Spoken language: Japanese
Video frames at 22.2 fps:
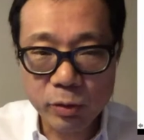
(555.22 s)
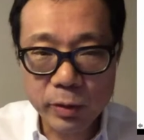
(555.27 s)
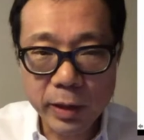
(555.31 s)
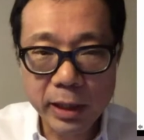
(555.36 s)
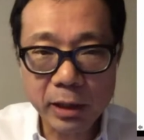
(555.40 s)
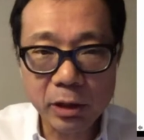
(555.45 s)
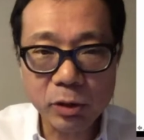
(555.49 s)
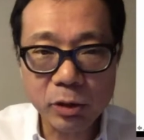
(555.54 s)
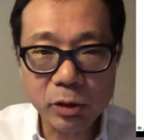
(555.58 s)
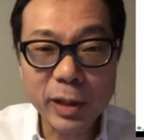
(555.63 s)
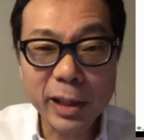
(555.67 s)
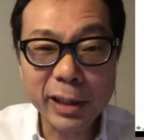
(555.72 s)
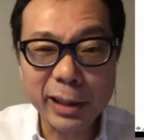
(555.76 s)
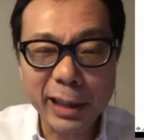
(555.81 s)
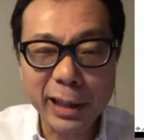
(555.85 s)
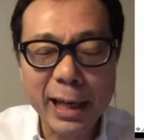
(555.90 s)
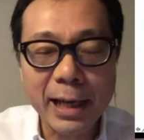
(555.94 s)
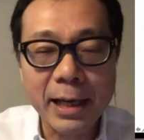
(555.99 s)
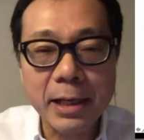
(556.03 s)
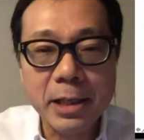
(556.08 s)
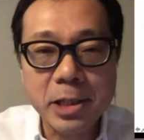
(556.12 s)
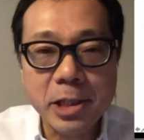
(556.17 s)
机
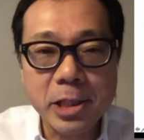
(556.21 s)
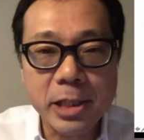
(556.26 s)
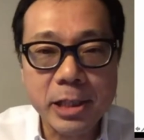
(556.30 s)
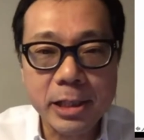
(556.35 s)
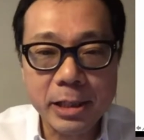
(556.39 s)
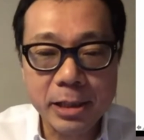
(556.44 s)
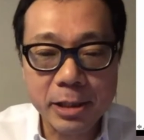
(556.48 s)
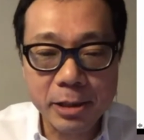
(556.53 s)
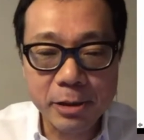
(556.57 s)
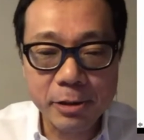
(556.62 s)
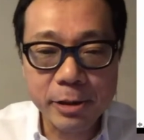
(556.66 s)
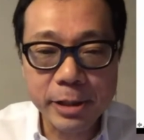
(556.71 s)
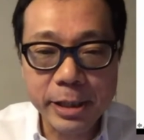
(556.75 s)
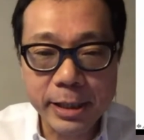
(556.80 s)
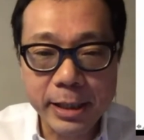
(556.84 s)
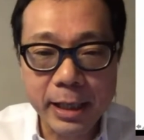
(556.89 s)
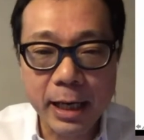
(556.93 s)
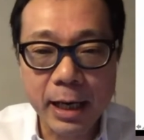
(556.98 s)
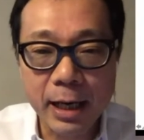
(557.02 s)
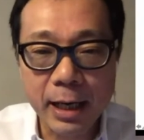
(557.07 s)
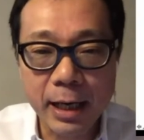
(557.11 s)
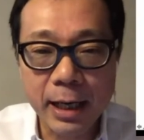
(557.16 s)
の上でじっ
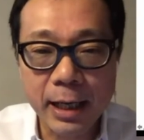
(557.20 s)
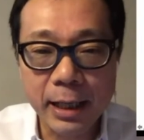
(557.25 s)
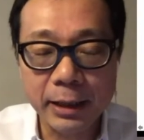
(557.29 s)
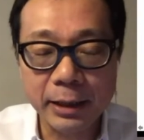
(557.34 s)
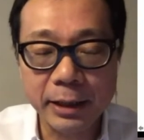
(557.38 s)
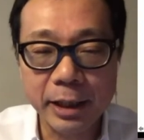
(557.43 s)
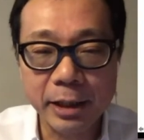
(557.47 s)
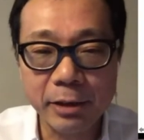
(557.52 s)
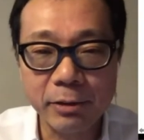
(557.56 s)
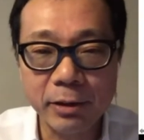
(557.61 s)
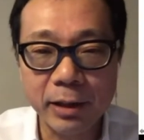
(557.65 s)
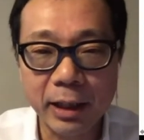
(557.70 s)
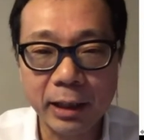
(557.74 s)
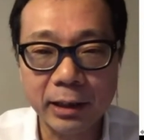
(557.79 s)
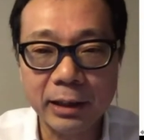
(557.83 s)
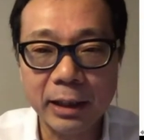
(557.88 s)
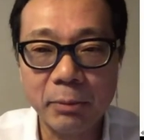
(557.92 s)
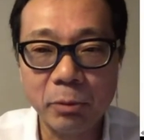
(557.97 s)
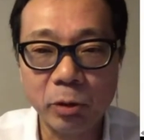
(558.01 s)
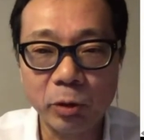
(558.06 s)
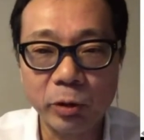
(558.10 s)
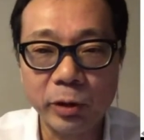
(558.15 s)
くり考えている
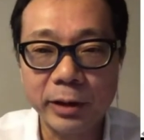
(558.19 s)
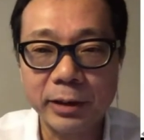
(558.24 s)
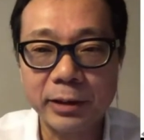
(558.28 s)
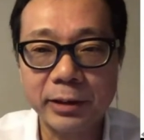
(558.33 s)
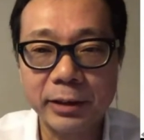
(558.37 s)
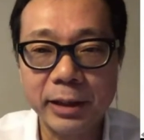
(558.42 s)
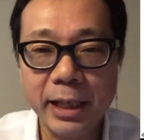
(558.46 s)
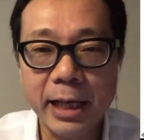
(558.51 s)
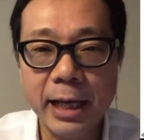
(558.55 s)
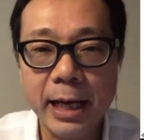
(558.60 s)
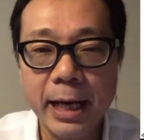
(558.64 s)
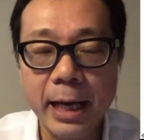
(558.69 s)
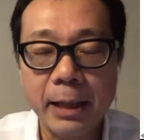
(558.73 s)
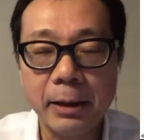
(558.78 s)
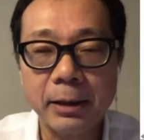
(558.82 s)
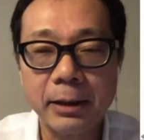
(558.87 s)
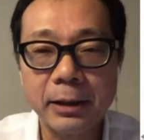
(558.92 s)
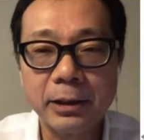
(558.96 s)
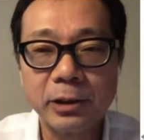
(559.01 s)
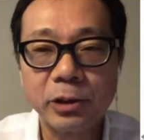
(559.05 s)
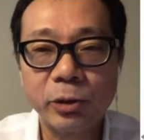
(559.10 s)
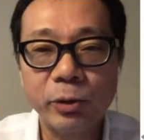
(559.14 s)
方もです
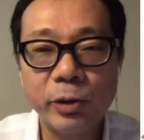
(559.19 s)
ね、